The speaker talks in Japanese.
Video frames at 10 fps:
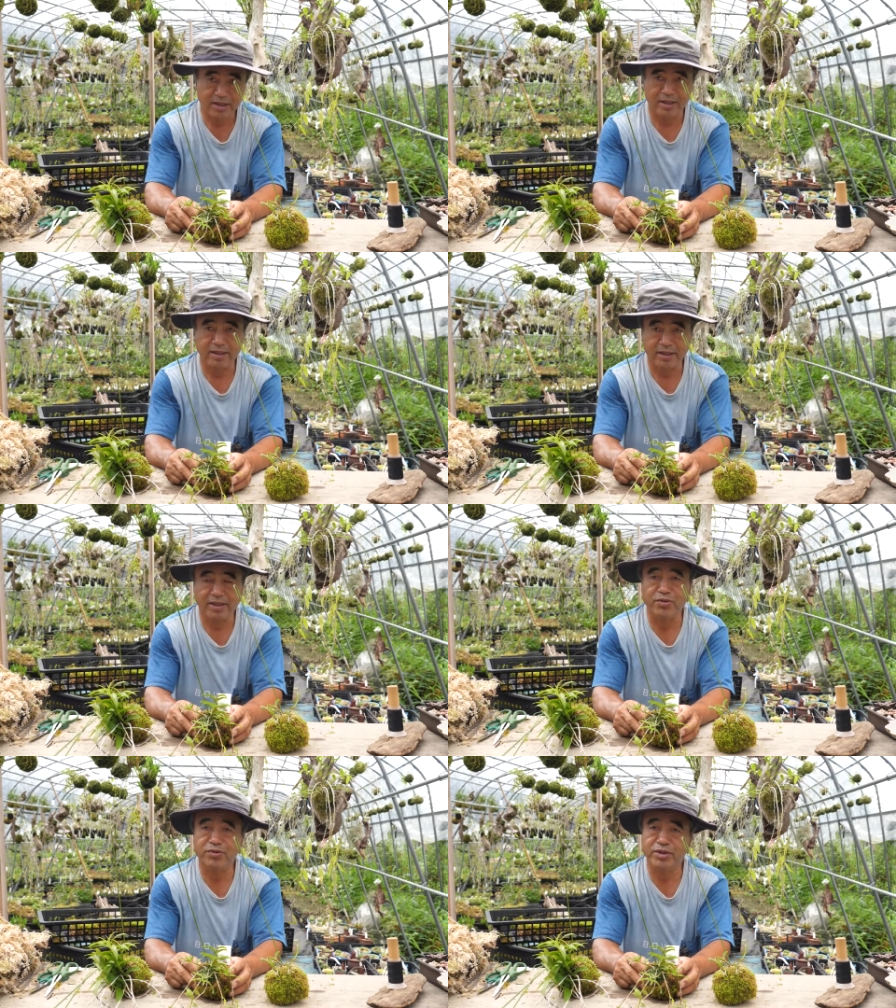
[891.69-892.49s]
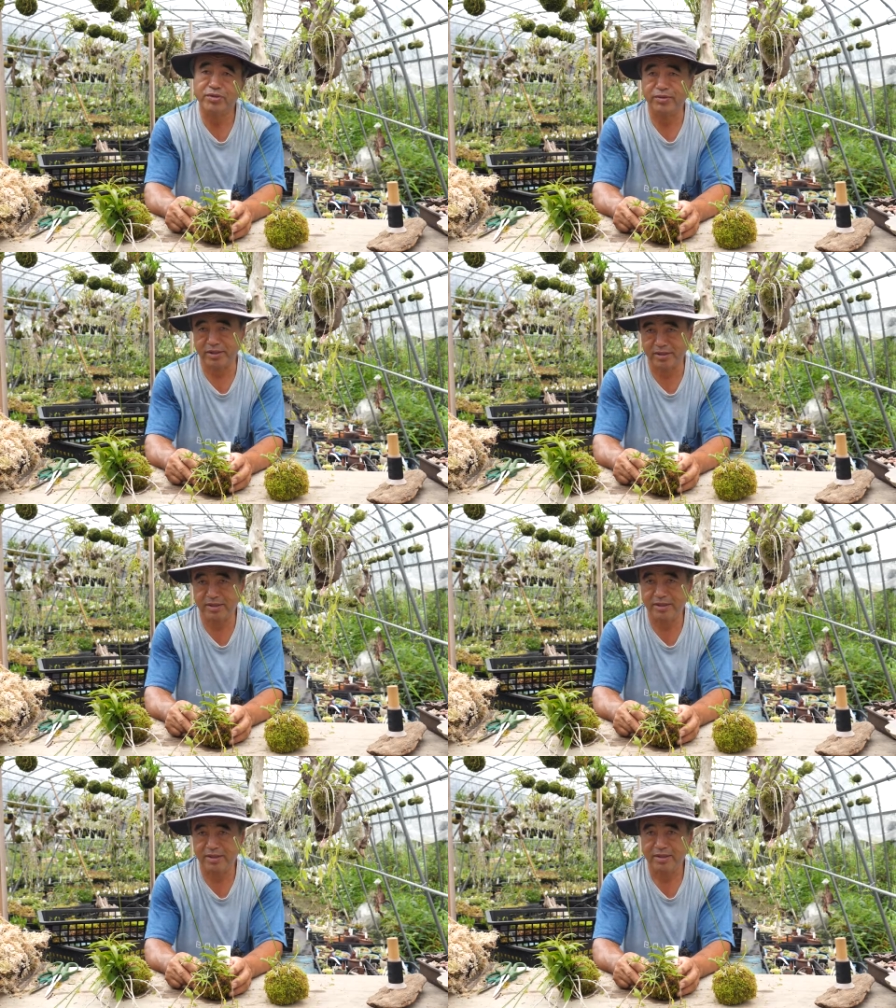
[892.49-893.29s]
はい、花用の肥料で
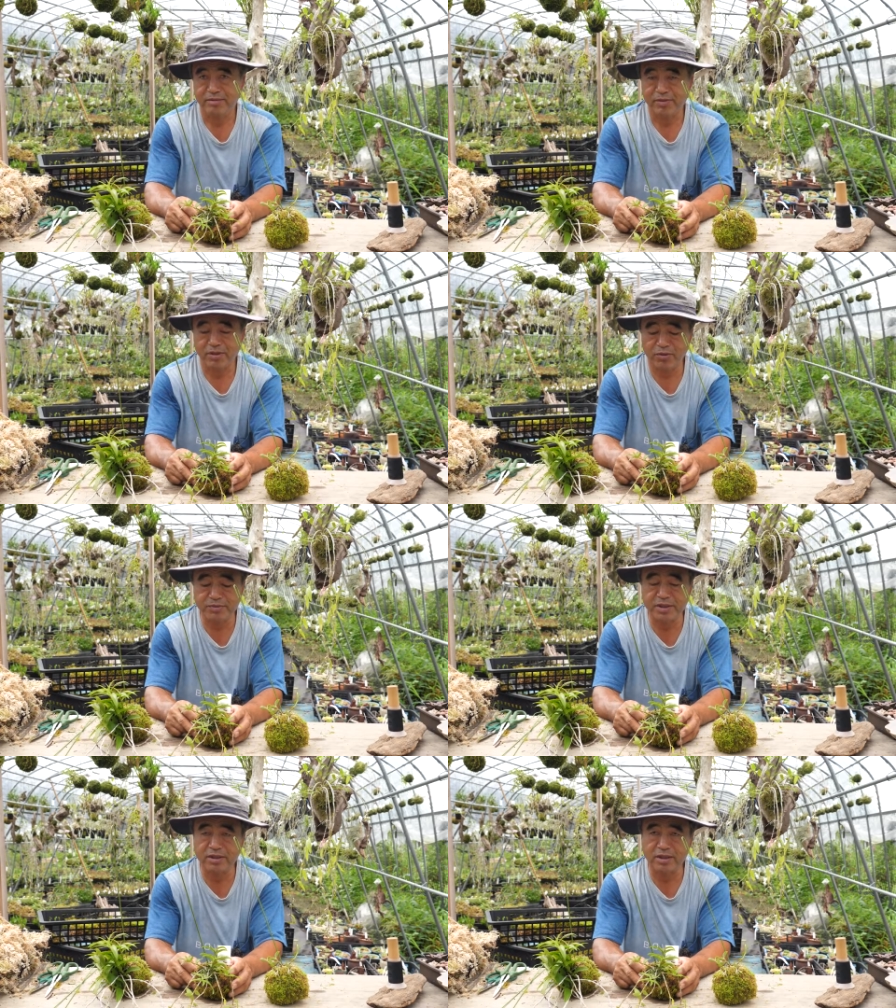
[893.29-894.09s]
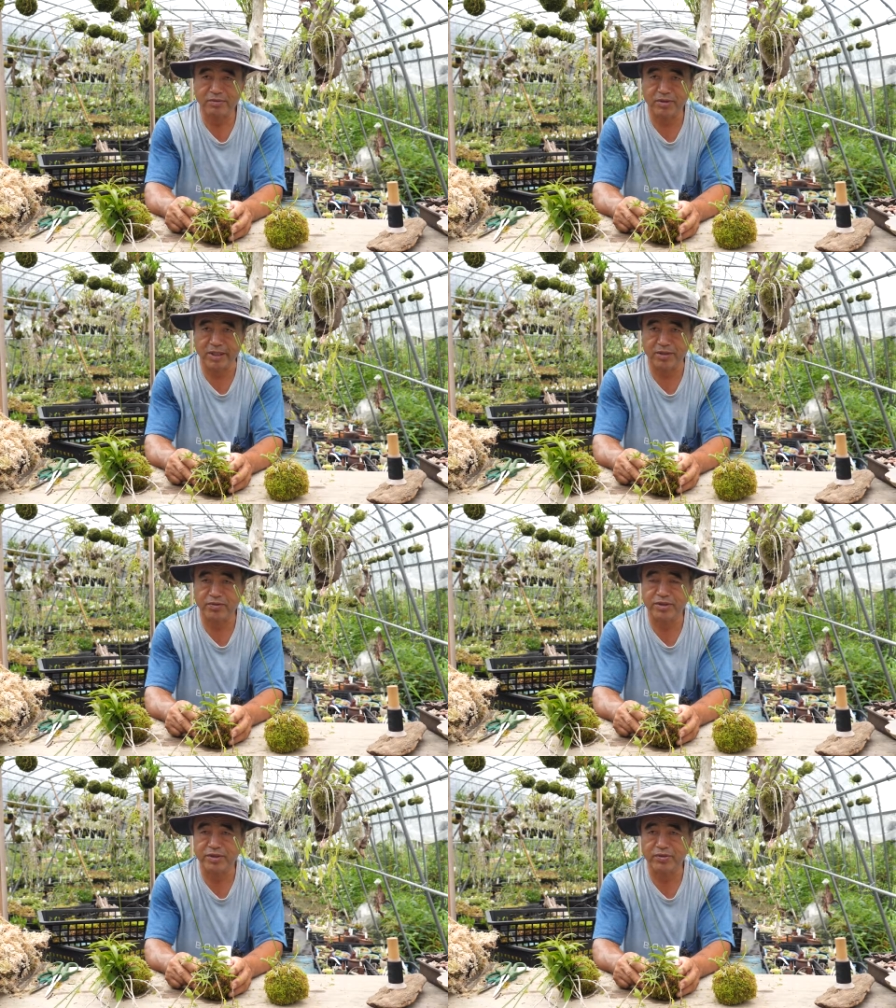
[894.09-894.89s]
す、うん、まあ、ホームセンターでも花用
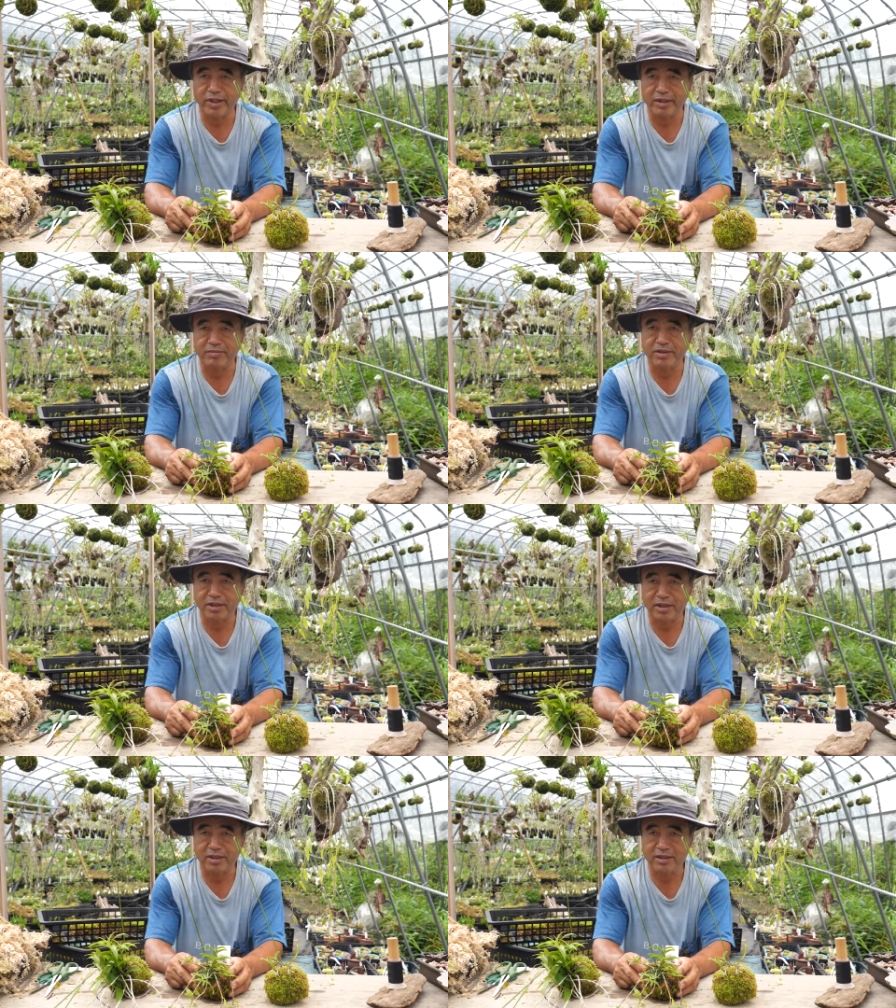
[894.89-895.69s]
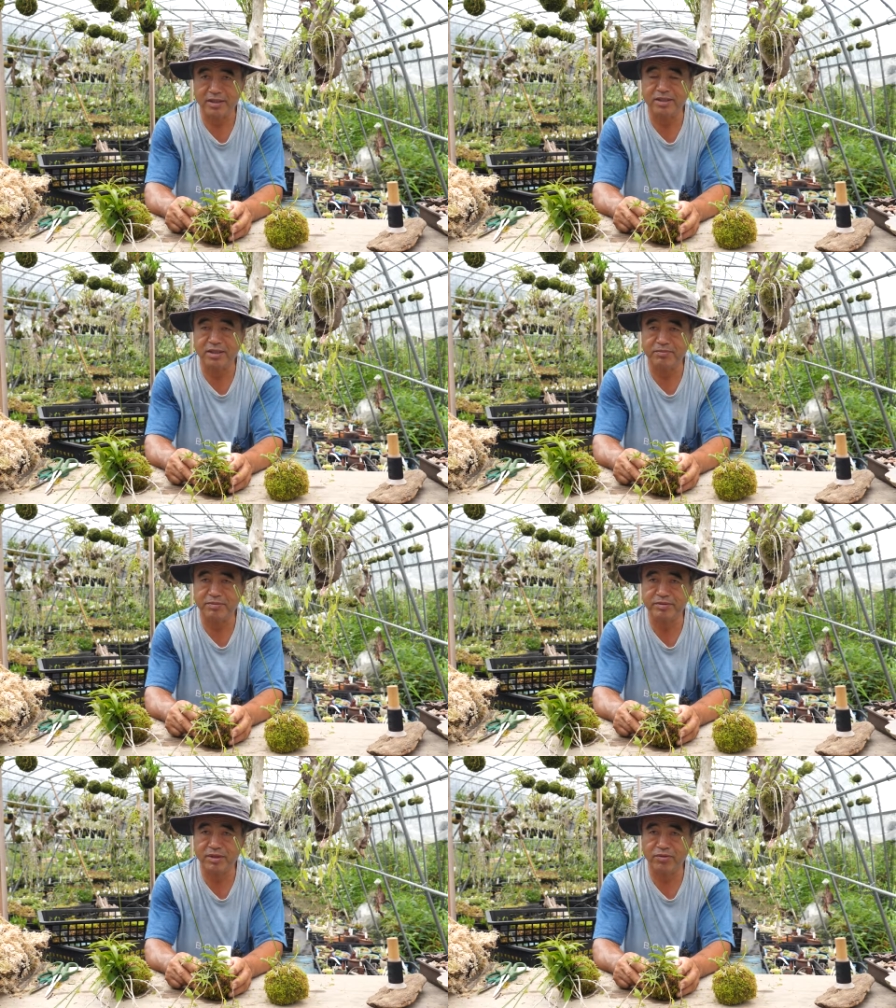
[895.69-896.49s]
の肥料がありますからリン酸部
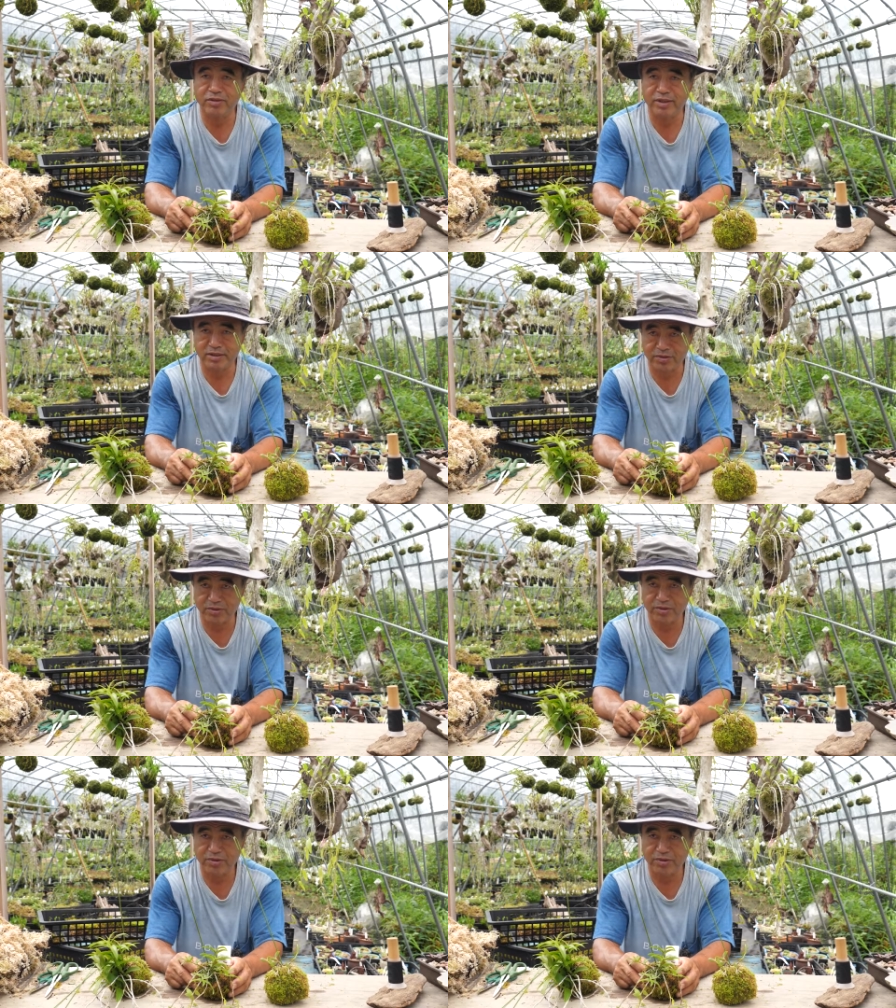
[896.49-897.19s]
分が多いやつを、